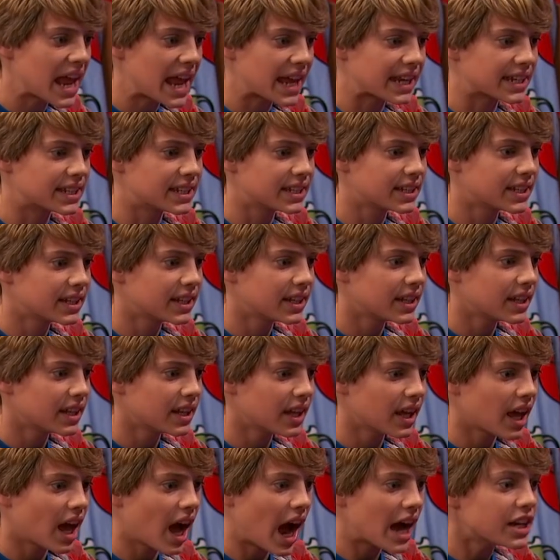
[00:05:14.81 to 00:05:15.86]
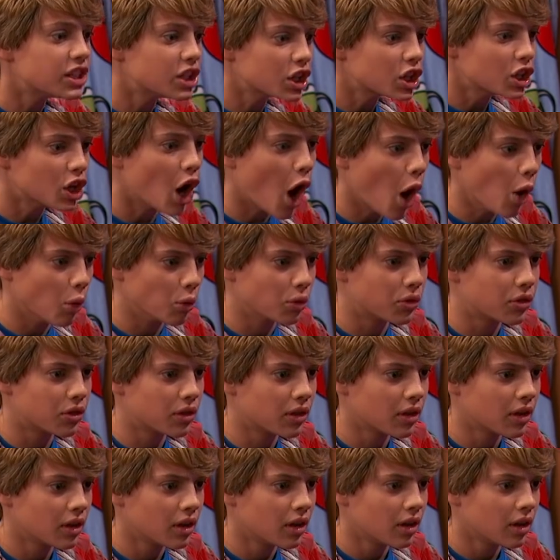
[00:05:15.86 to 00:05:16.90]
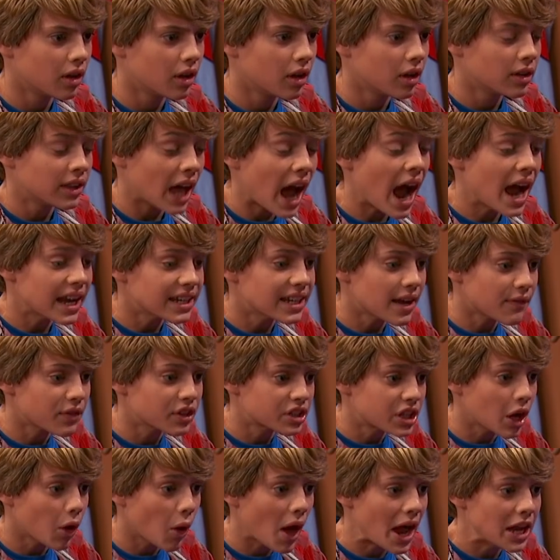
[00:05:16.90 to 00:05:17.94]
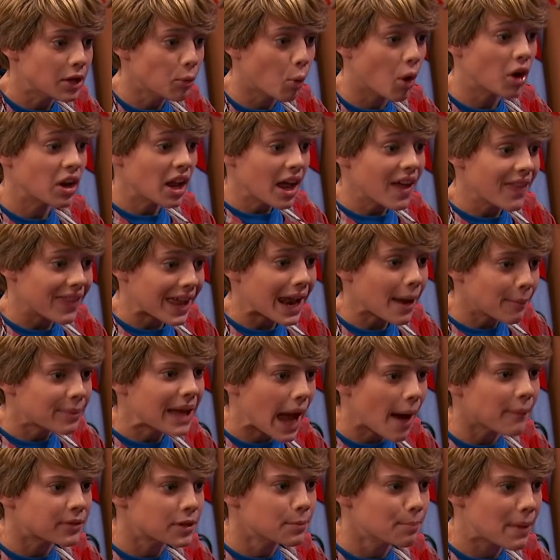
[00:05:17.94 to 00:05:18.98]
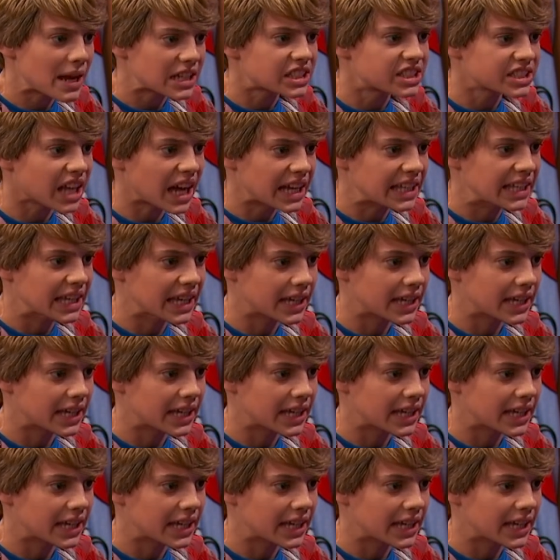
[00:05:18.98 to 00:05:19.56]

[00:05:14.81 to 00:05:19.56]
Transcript: não entende. Eu jurei que nunca contaria a ninguém que eu sou assistente do